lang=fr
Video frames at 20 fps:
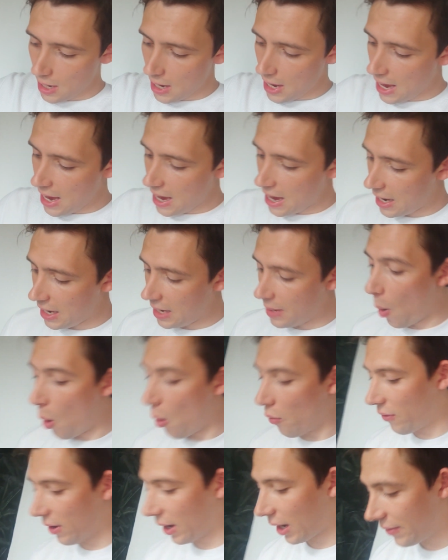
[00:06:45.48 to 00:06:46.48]
Et il m'a
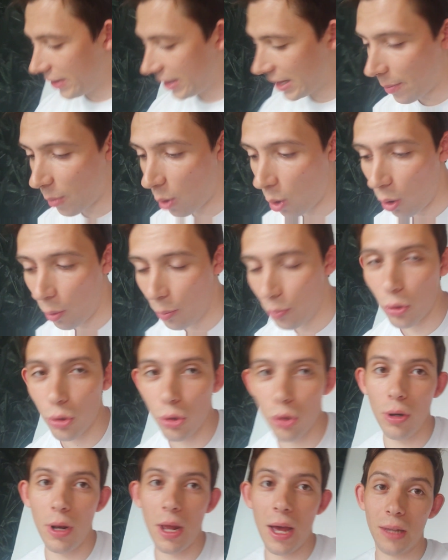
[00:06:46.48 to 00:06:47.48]
offert évidemment, pour
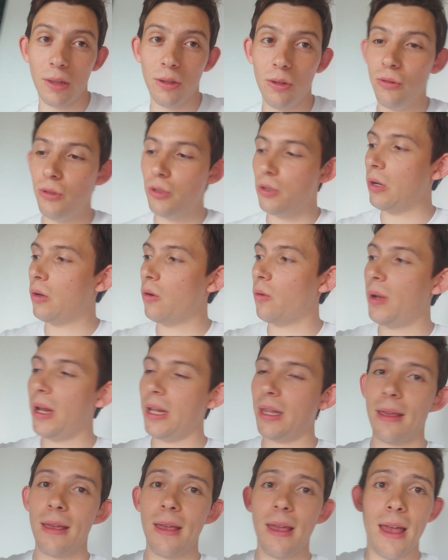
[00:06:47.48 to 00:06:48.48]
que la tenue soit
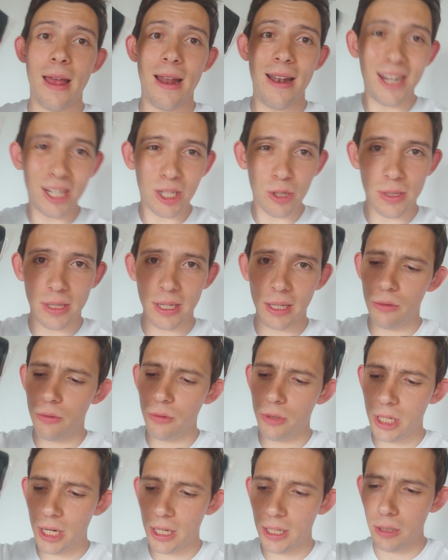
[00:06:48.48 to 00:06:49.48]
complète, les chaussettes
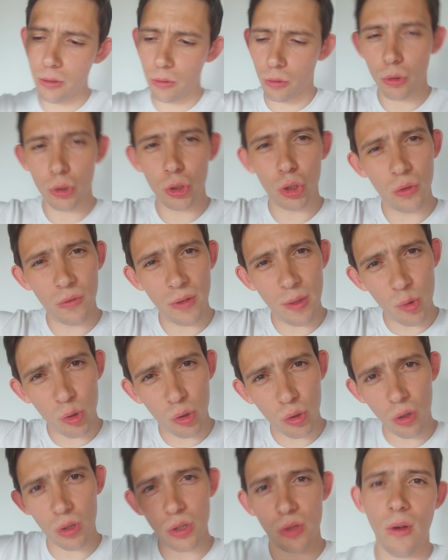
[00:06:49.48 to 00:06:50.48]
d'Uccelli, Donc je vais me
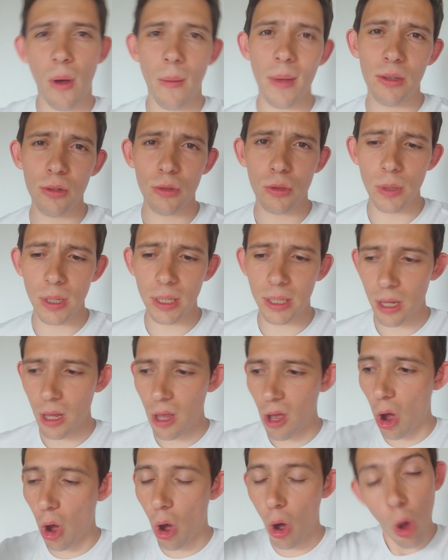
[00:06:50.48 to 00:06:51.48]
transformer tout de suite
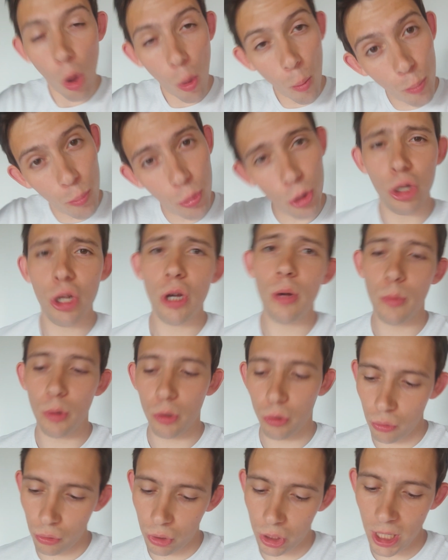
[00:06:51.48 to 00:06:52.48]
en bonhomme
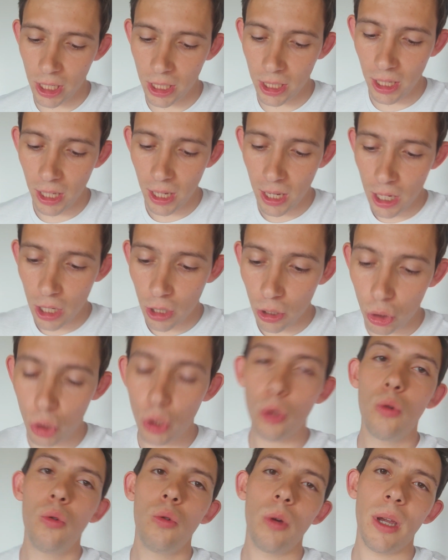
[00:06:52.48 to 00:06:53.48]
d'Uccelli, Je
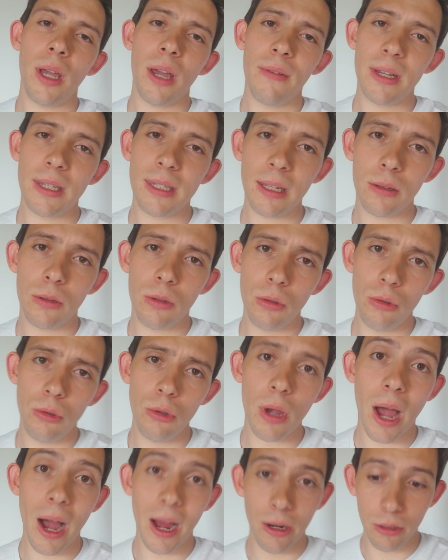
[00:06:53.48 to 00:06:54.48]
courrai avec cette
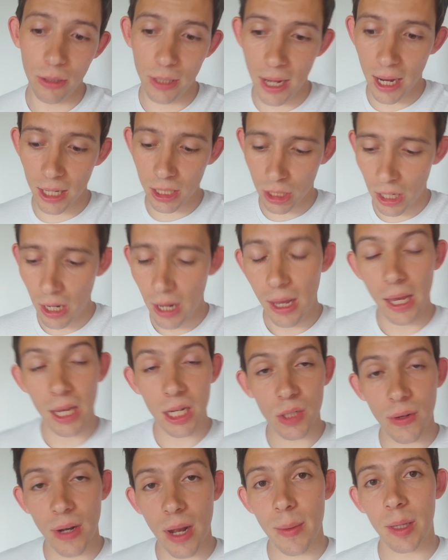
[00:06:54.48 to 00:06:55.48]
tenue à l'EDH et
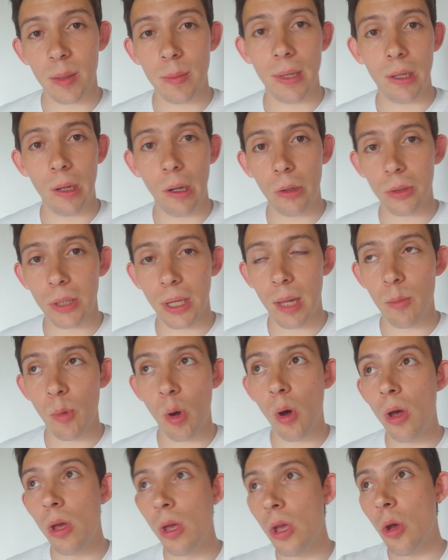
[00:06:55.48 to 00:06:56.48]
je vais la mettre maintenant à
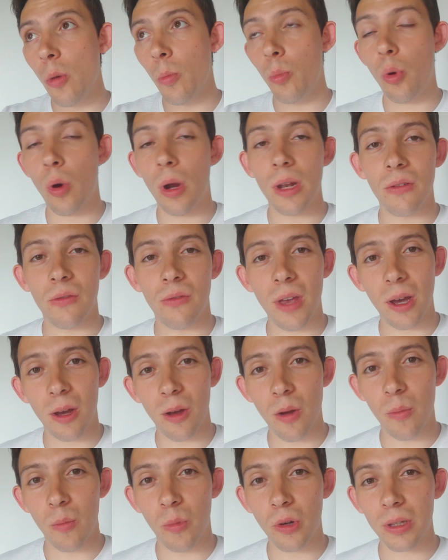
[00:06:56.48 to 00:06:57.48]
l'entraînement pour aller faire
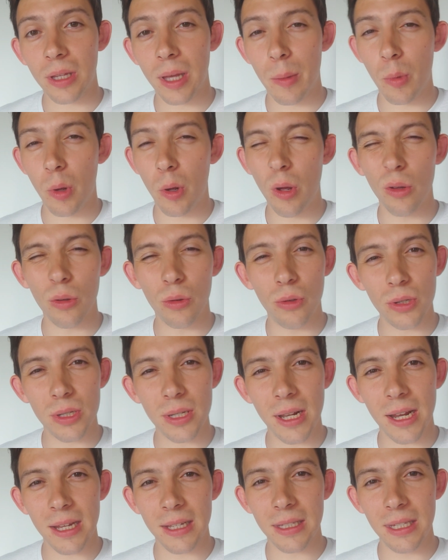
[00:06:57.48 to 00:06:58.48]
euh, mon entraînement de
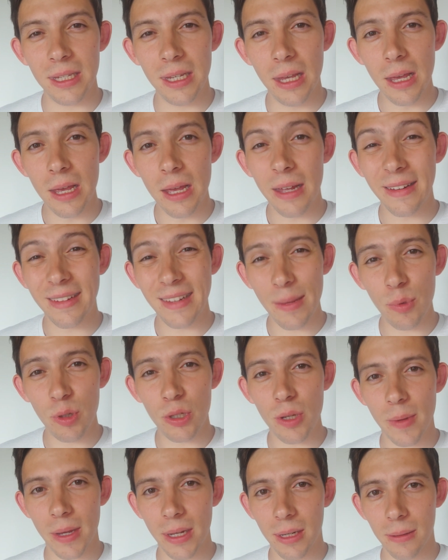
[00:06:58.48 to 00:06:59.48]
ce lundi début de
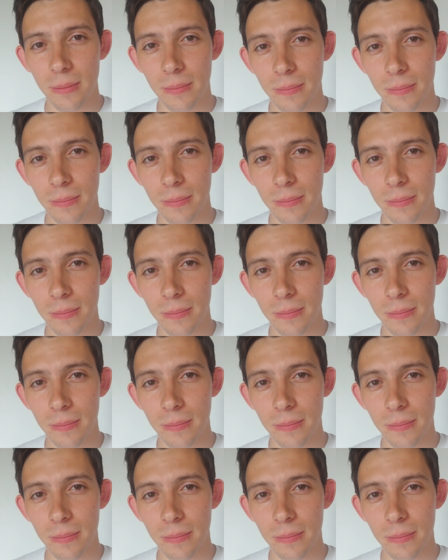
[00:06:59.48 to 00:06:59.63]
semaine.